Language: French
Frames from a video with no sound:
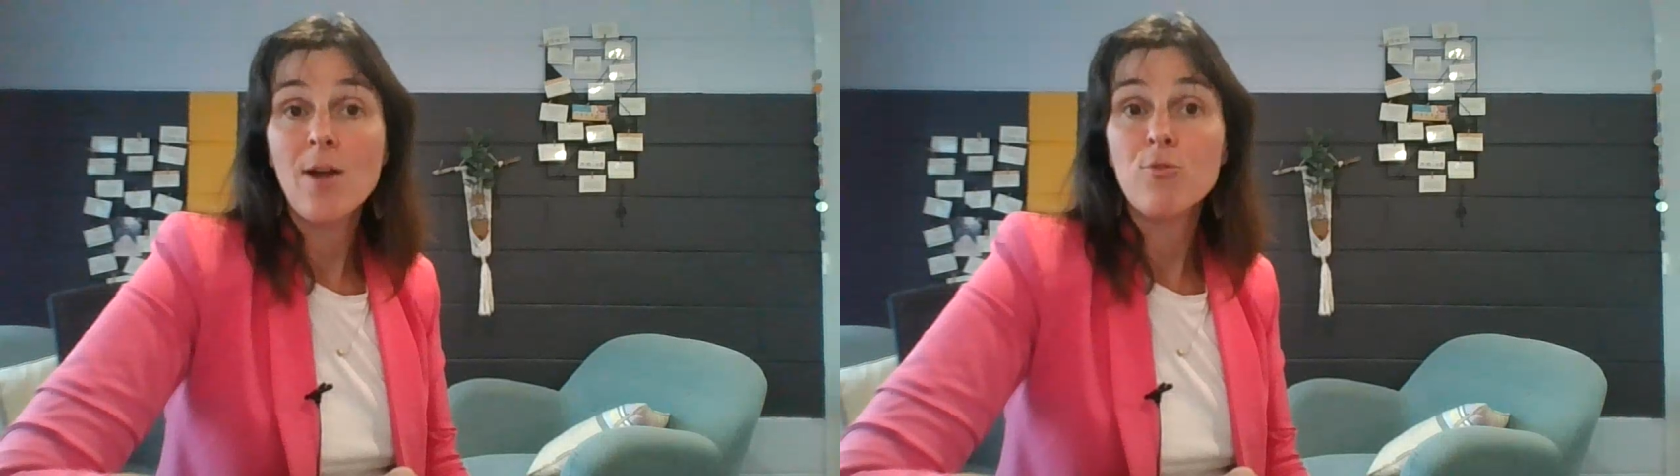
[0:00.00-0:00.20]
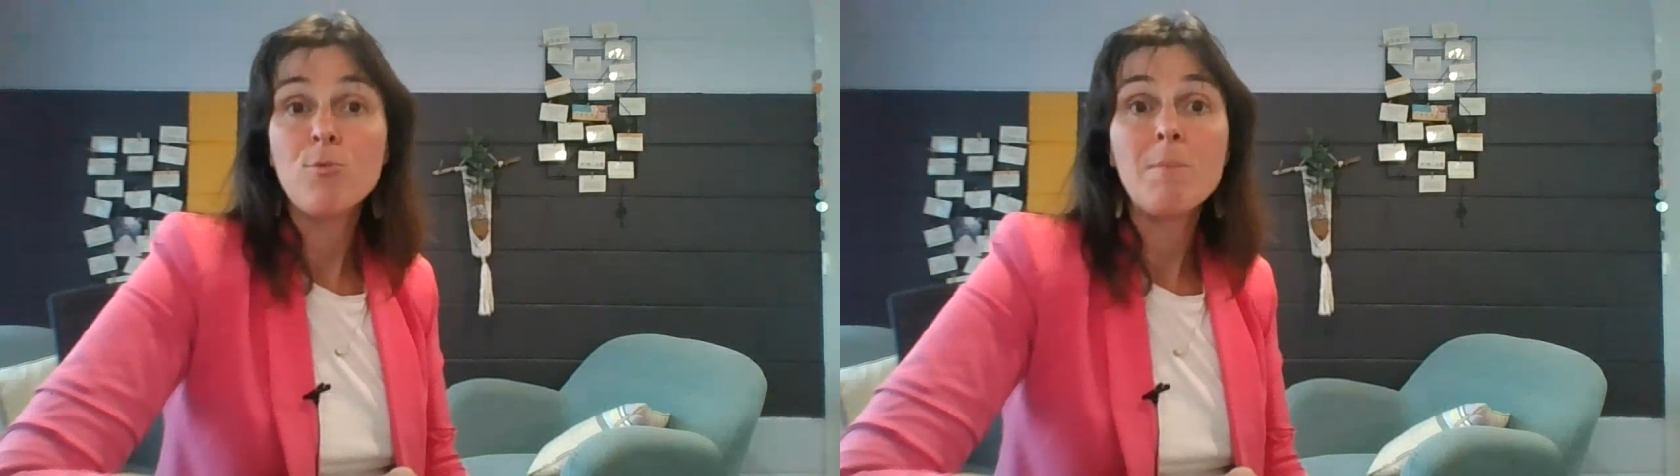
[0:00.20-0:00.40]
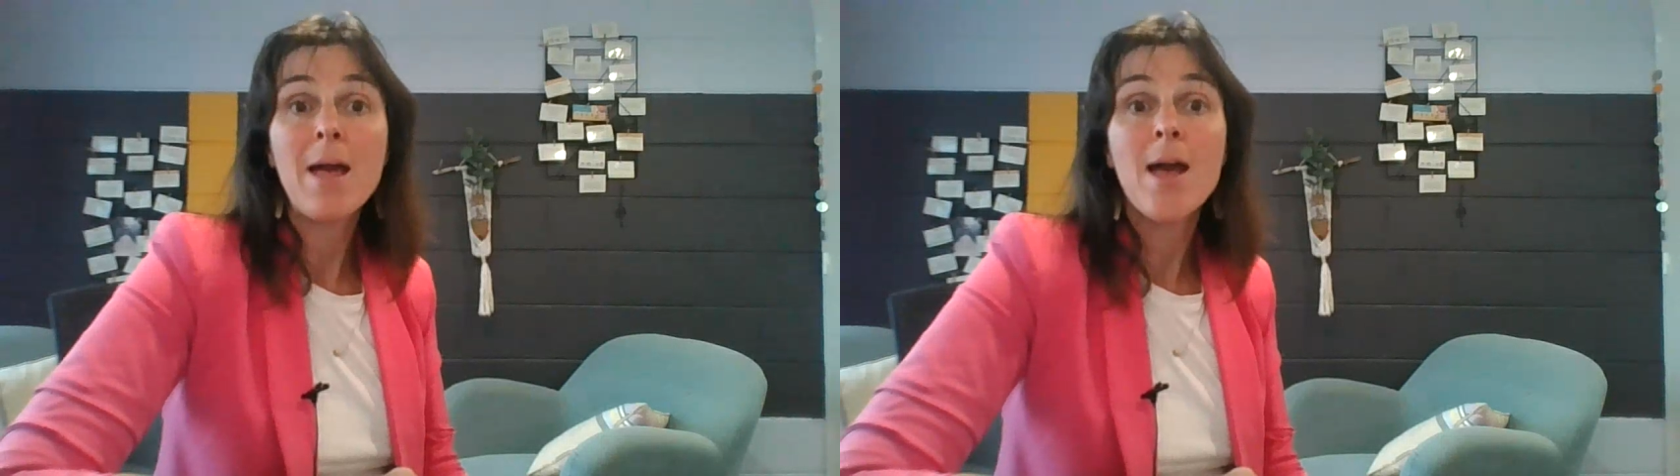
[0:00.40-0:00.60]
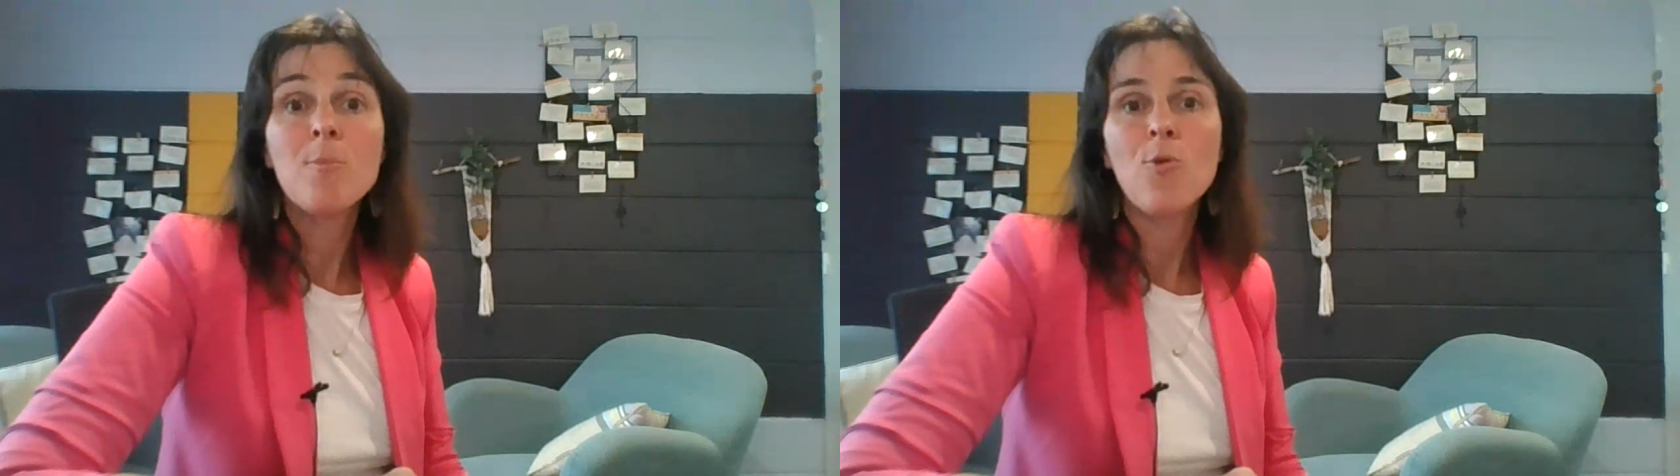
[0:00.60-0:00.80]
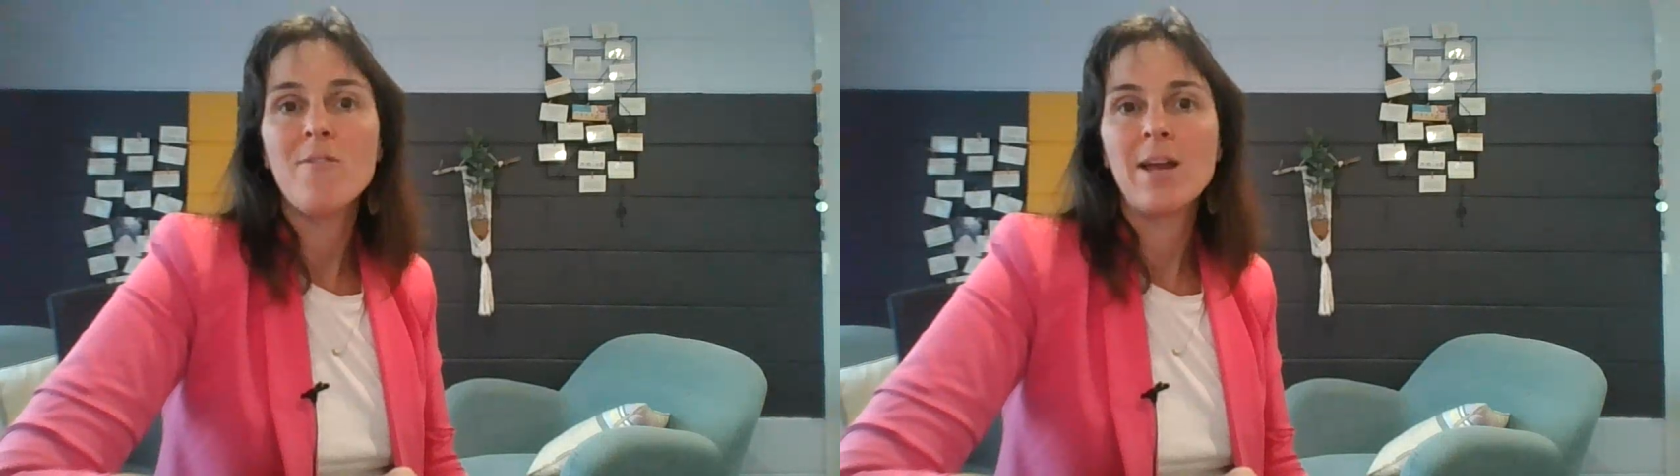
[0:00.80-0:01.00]
à
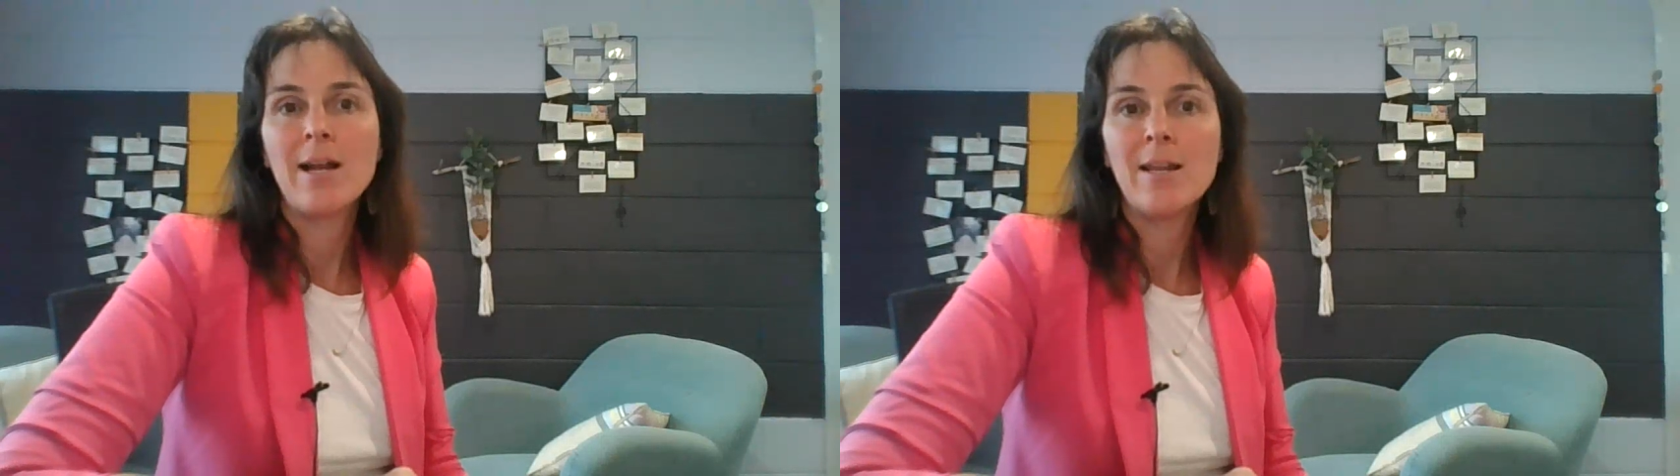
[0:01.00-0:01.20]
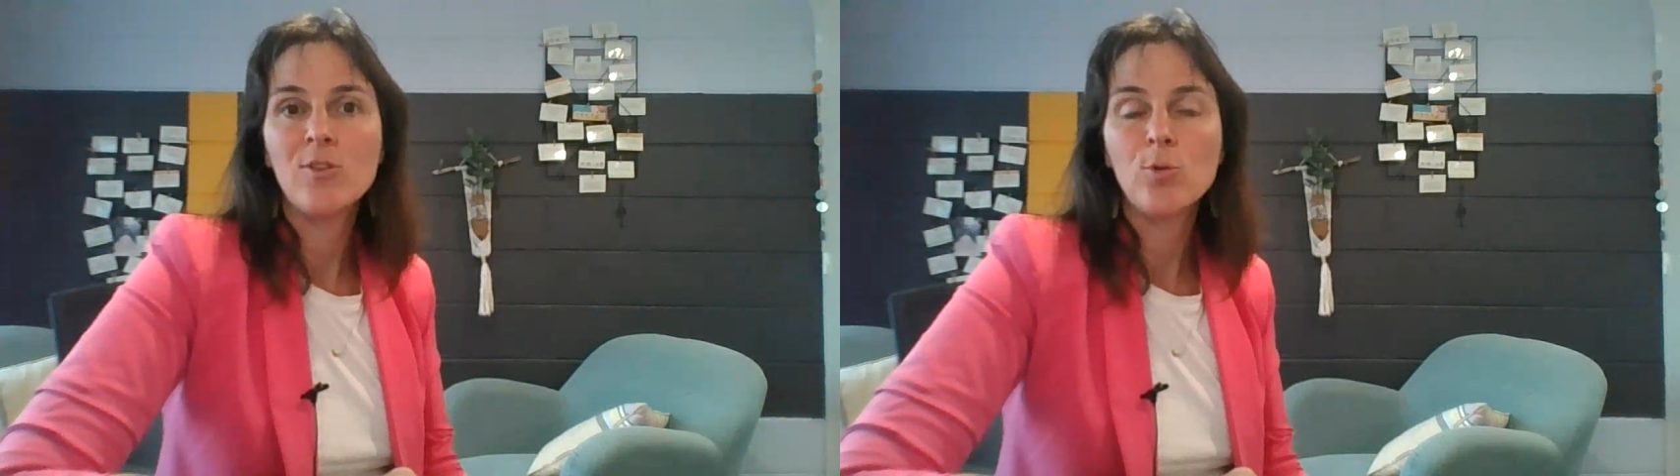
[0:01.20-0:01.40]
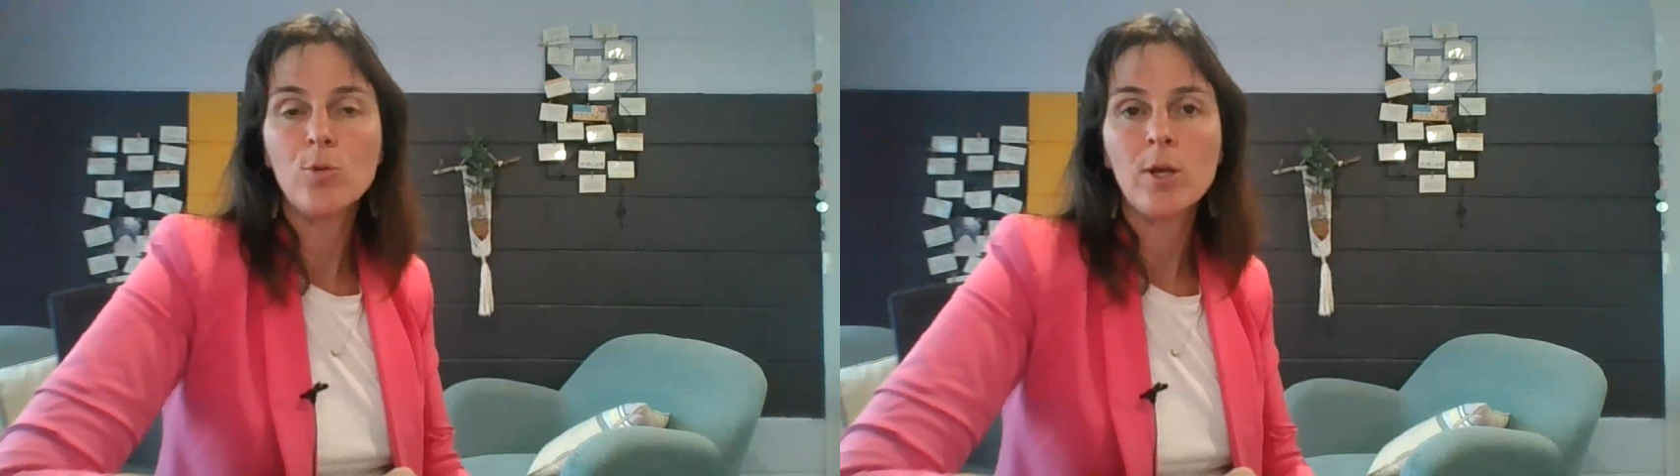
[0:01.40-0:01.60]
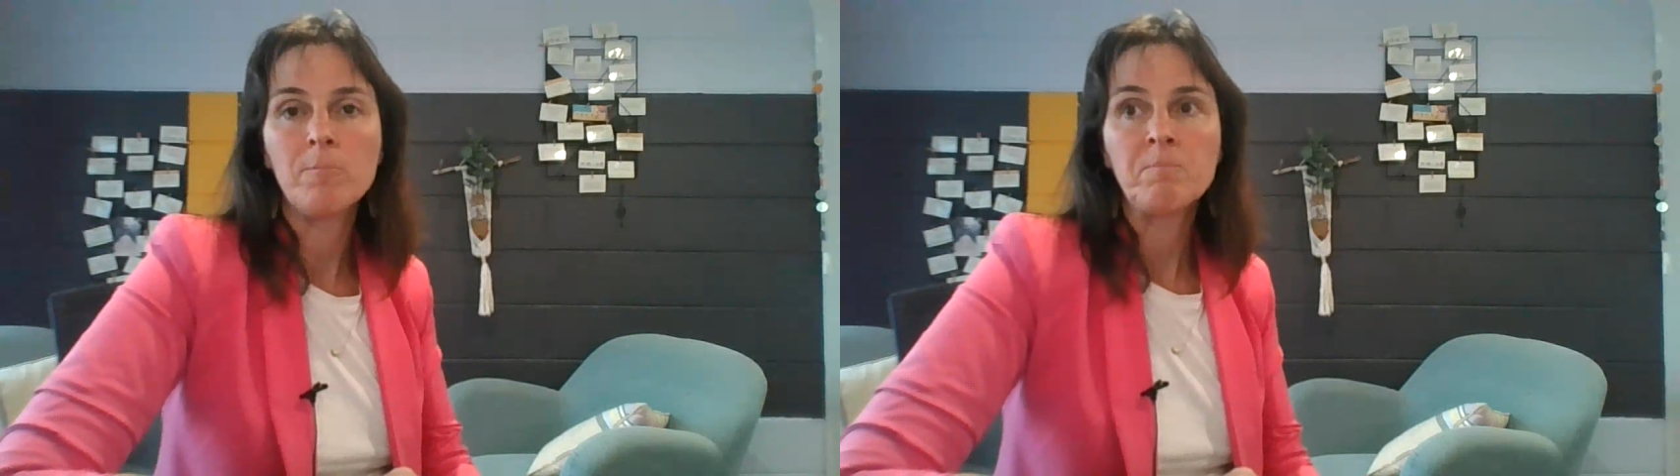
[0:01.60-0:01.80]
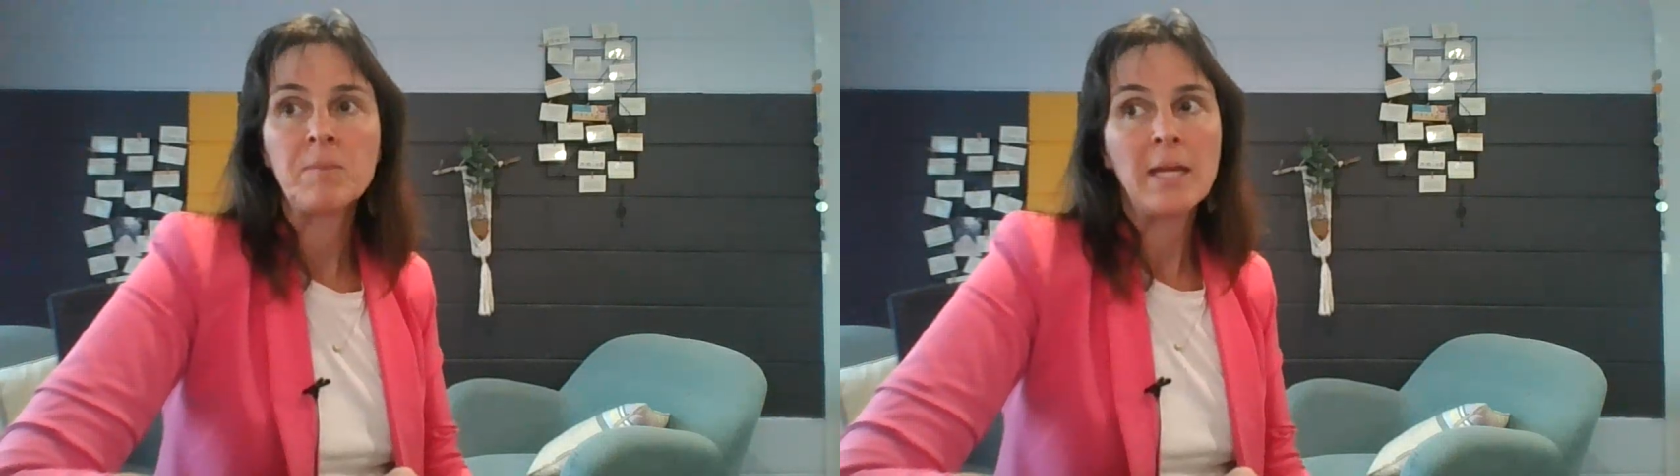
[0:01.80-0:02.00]
vous-même ou avec les autres,